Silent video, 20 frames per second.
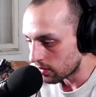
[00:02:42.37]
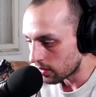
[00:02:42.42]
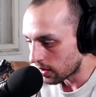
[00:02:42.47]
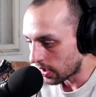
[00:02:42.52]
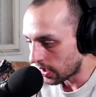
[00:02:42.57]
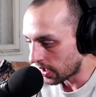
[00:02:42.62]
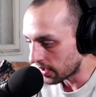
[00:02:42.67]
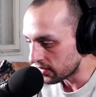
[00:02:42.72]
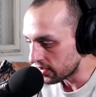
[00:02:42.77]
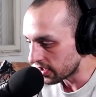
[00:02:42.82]

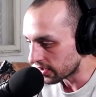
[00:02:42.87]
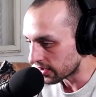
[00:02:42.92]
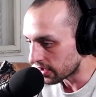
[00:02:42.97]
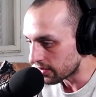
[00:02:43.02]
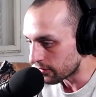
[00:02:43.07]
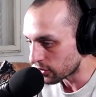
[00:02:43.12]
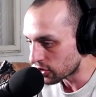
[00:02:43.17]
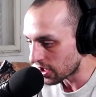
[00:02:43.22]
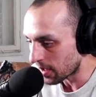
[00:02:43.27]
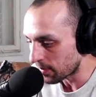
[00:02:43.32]
А, не, на
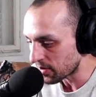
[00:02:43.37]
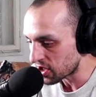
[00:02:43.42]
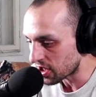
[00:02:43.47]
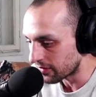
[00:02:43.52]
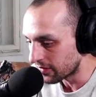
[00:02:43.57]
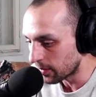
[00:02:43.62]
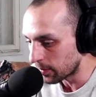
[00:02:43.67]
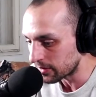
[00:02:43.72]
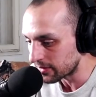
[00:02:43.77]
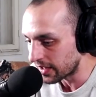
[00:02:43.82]
него шапочка
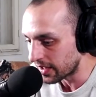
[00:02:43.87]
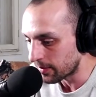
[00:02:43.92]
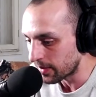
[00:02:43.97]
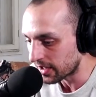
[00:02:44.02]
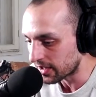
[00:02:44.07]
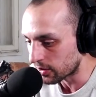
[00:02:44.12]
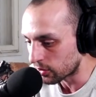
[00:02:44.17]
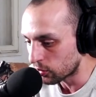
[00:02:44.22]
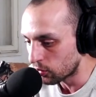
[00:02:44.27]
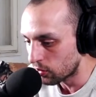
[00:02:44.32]
выпала,
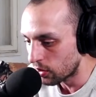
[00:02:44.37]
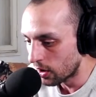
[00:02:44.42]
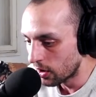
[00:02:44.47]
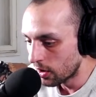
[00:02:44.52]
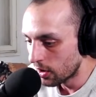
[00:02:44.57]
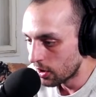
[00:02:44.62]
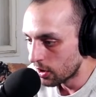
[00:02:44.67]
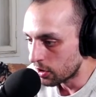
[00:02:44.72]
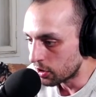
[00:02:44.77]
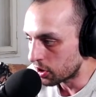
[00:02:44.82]
ребята. Ту,
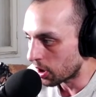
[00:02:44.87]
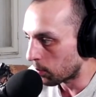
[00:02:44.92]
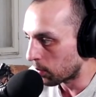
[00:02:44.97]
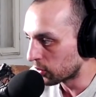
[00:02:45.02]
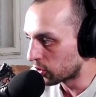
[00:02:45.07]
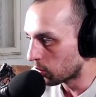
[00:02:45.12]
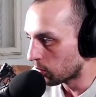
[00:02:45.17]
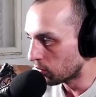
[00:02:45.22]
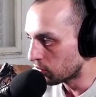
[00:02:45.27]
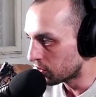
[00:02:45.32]
я
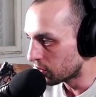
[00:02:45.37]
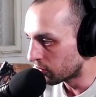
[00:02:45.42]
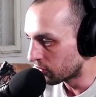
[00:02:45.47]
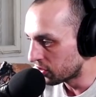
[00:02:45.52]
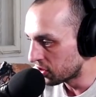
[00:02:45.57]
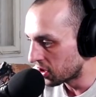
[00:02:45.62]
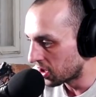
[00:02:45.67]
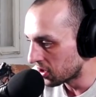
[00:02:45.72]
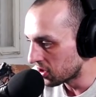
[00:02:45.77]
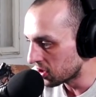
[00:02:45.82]
подумал, не,
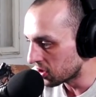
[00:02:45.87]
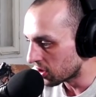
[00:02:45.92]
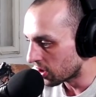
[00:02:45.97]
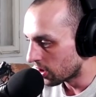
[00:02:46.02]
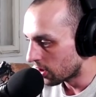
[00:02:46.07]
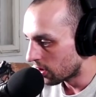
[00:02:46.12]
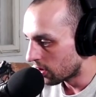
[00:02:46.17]
не гони.